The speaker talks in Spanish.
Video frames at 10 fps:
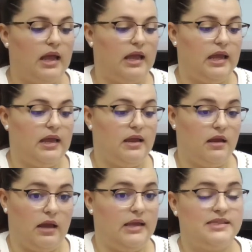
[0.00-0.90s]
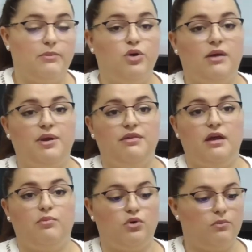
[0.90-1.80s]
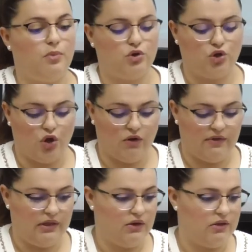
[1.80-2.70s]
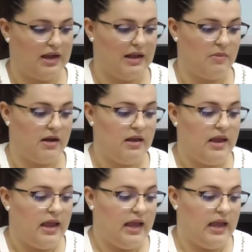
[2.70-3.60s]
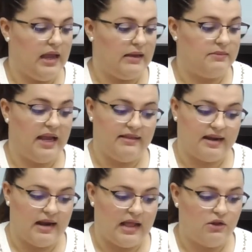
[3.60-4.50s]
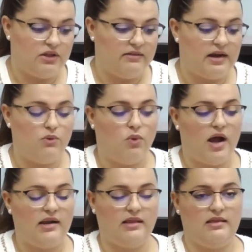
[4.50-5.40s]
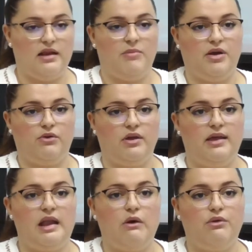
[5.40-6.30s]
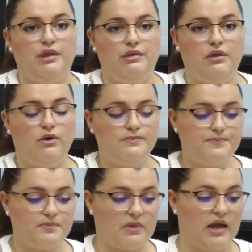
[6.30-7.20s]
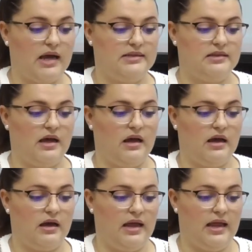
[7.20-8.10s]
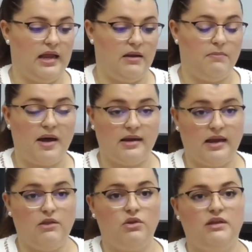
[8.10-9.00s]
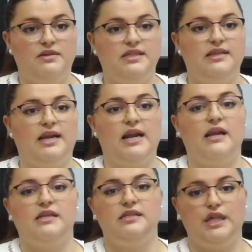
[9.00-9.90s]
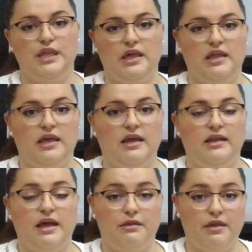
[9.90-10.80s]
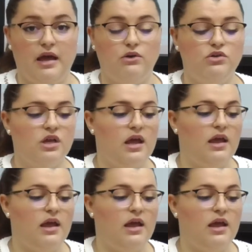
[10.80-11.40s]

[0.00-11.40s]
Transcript: y, se puede apreciar por, todos los vecinos de Alama. Eh, el traslado tendrá lugar desde la parroquia de la Concepción hasta el parque donde visitará la residencia de, ancianos